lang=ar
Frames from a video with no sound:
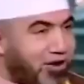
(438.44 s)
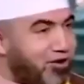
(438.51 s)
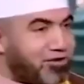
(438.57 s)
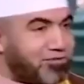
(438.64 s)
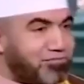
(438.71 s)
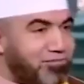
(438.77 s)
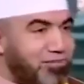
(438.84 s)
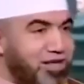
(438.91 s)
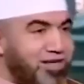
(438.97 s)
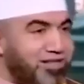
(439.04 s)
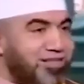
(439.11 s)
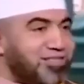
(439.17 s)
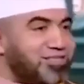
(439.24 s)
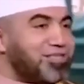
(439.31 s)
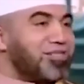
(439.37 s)
حرام آه.
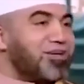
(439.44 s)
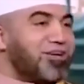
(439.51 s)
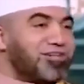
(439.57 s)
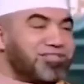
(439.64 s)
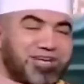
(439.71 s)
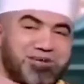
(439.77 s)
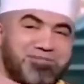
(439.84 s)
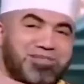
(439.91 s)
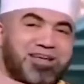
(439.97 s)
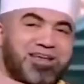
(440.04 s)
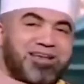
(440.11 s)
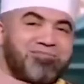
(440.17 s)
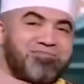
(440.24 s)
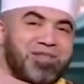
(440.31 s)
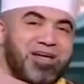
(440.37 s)
ده الست خلاص يعني
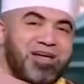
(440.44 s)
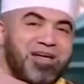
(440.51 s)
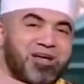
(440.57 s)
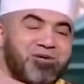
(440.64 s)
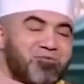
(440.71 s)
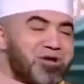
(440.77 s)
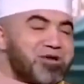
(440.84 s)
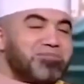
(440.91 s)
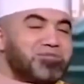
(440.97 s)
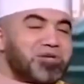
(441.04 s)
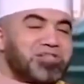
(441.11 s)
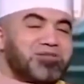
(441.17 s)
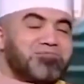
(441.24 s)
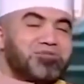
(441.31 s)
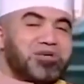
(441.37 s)
اتكلمنا وهي مش
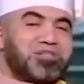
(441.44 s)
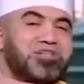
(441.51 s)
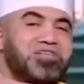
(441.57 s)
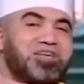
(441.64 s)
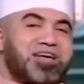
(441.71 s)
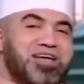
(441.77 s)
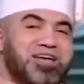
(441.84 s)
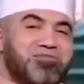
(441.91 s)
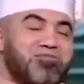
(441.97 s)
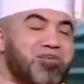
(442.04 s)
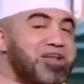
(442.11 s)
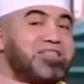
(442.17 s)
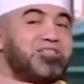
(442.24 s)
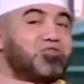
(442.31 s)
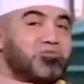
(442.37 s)
قادره مش قادره تتكلم
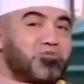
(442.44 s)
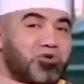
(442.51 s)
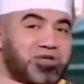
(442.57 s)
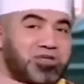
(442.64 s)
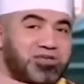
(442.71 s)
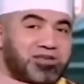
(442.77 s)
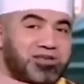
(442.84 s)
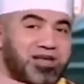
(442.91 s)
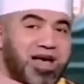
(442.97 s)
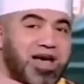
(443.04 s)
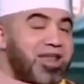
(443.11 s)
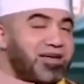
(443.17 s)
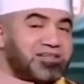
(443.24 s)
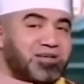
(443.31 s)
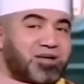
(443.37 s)
فليه تصبري
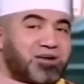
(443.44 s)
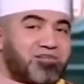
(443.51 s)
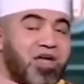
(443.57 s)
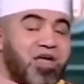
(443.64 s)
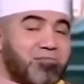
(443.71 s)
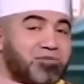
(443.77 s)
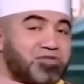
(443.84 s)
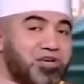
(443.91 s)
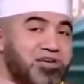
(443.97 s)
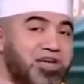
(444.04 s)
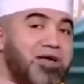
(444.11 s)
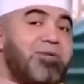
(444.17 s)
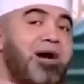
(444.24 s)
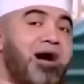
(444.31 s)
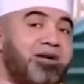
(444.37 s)
انا عايز اعرف مش ان
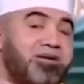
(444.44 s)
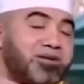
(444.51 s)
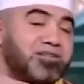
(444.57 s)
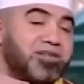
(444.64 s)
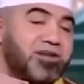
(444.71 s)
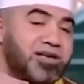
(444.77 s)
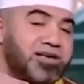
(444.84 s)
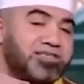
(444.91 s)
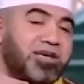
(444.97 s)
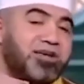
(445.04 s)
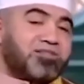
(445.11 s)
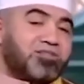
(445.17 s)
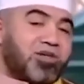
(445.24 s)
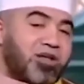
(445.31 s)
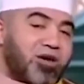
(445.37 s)
انا بحرض الناس على
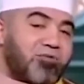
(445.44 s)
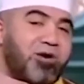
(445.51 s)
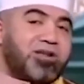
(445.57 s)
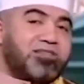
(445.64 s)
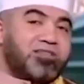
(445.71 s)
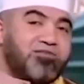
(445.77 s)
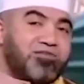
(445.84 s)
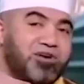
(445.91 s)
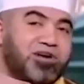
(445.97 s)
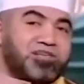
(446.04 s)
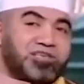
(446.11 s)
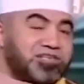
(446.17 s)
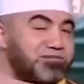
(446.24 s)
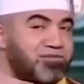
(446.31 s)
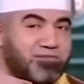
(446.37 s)
الطلاق ولا التفريق
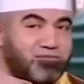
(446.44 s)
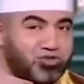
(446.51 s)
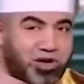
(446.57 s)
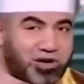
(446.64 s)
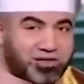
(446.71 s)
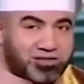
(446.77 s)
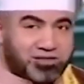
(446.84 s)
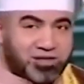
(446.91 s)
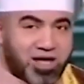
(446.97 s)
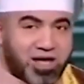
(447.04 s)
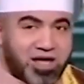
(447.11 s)
عشان الناس ما يفهموش غلط